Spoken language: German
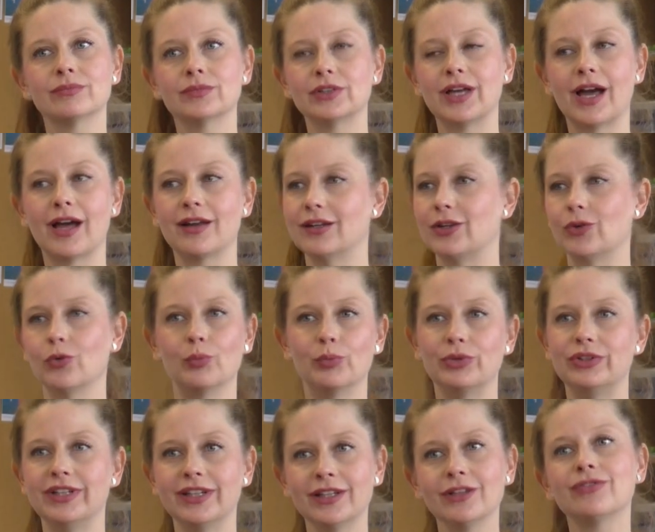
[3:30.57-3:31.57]
gar nicht
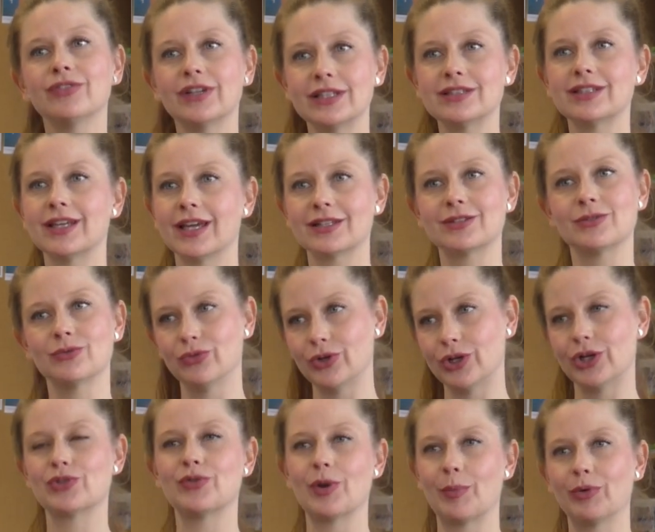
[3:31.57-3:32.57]
unbedingt, weil sie jetzt einen
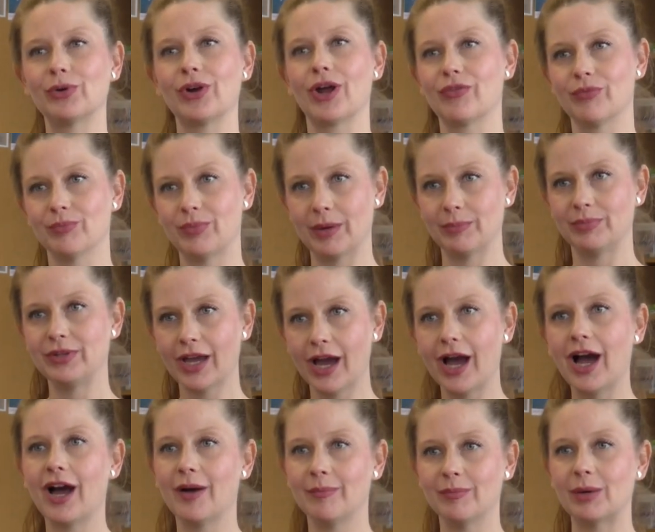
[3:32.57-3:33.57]
Förderschwerpunkt auf dem Papier
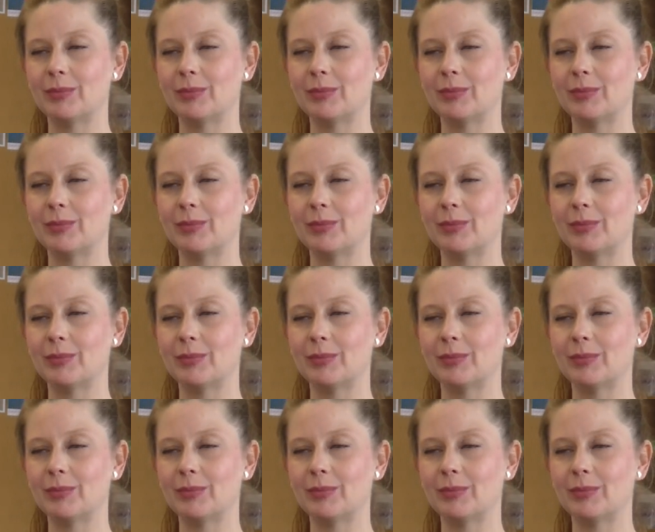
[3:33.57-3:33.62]
haben,